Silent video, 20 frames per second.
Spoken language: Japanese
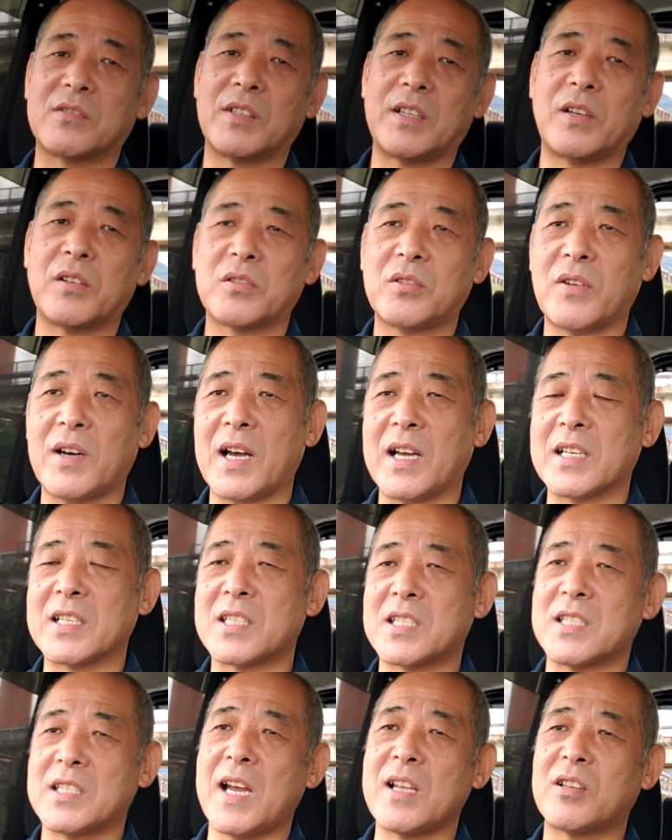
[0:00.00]
そんなことは
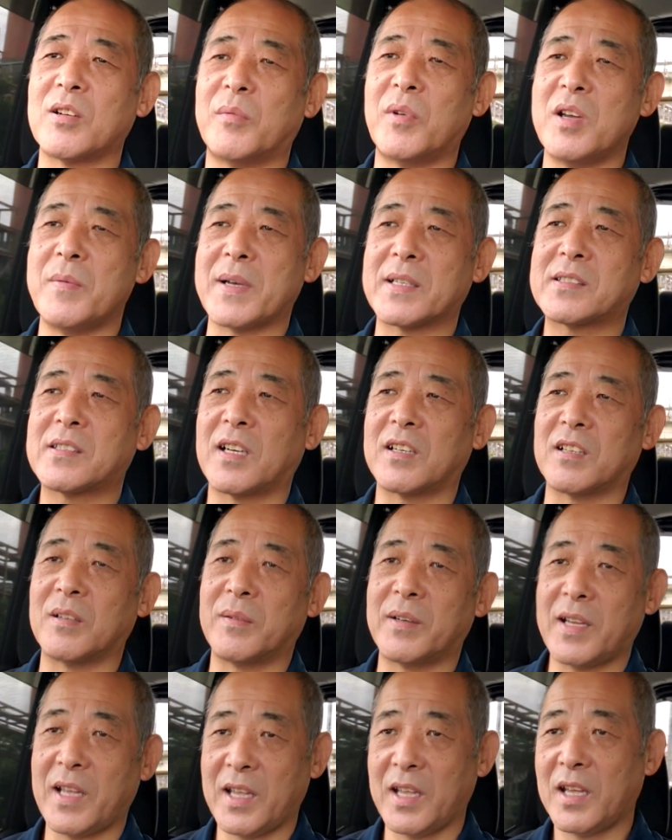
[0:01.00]
しないと思いますけれ
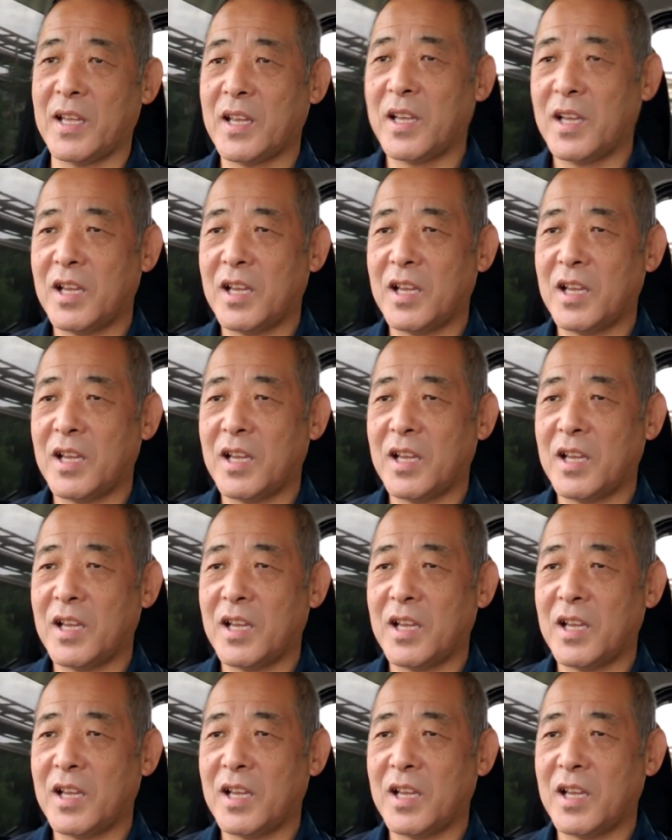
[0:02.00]
どもね。